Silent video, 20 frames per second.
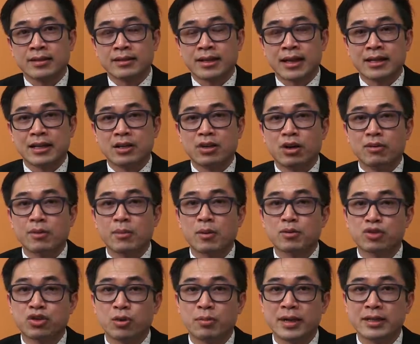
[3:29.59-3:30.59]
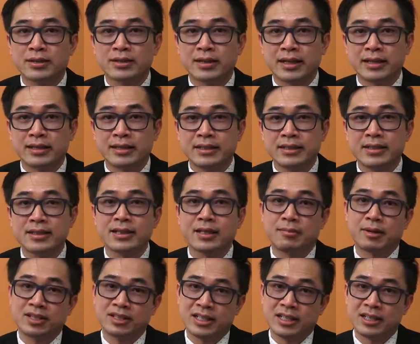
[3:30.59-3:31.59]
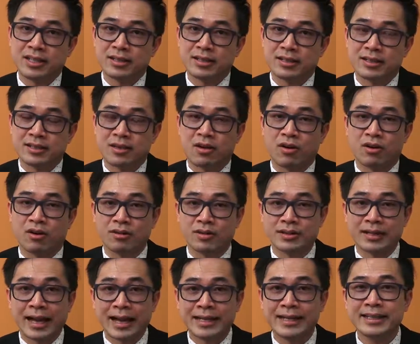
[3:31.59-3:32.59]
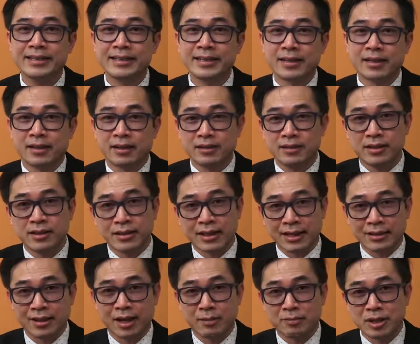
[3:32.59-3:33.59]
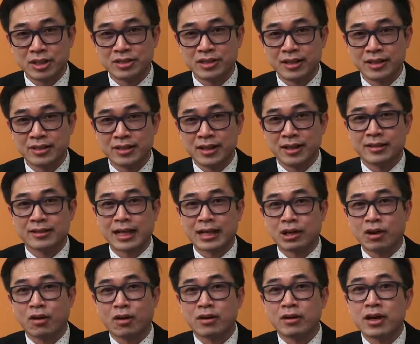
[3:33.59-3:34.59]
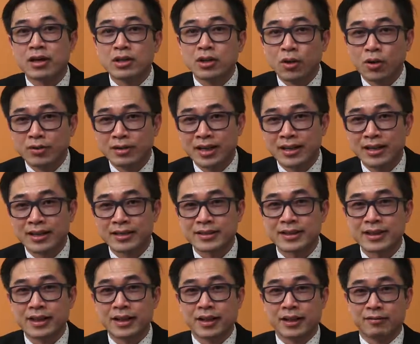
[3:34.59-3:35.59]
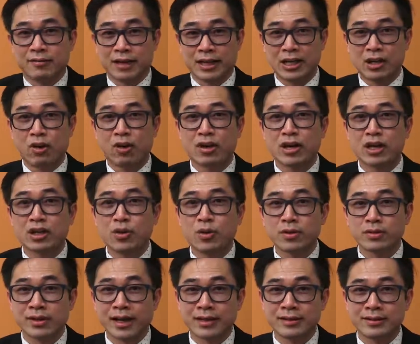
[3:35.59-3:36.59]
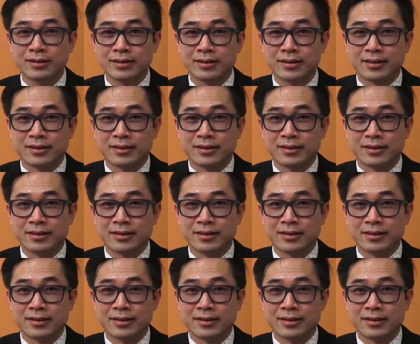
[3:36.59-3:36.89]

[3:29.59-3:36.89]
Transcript: thành ra đối với một số bác sĩ nhất là bác sĩ đình họ thấy chức năng thận bị suy thành ra họ ngưng thuốc này liền và khi họ ngưng thuốc này